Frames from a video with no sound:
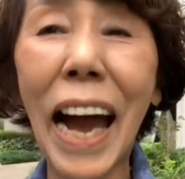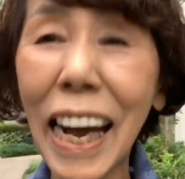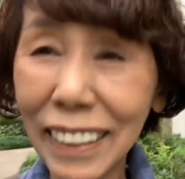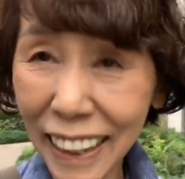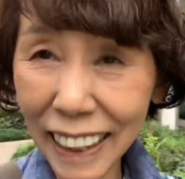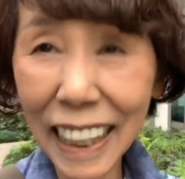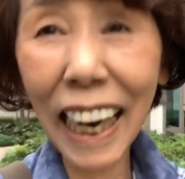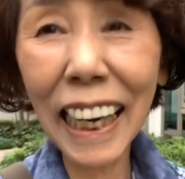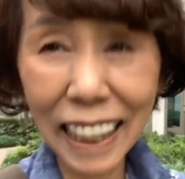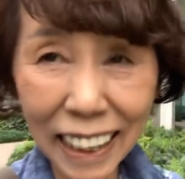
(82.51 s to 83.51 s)
歩き
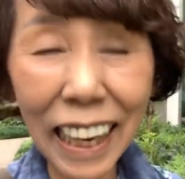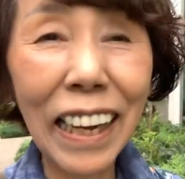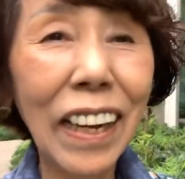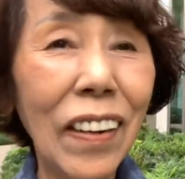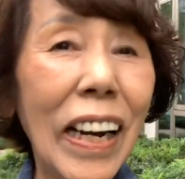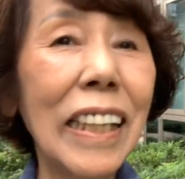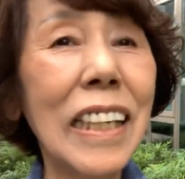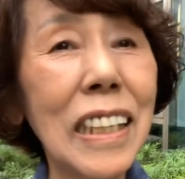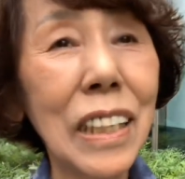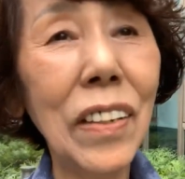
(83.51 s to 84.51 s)
ながらねお
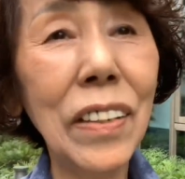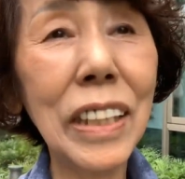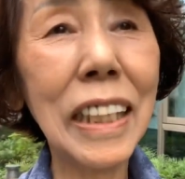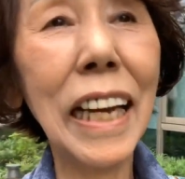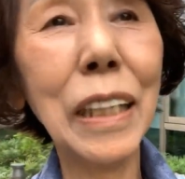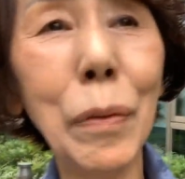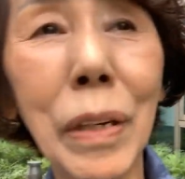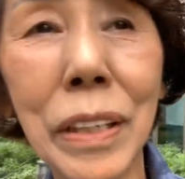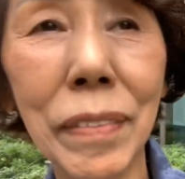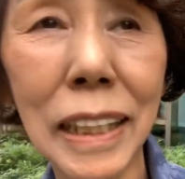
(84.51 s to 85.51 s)
話をしたいと
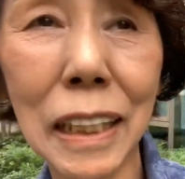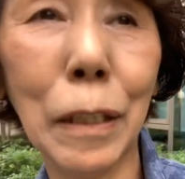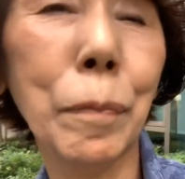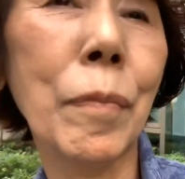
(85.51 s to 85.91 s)
思います。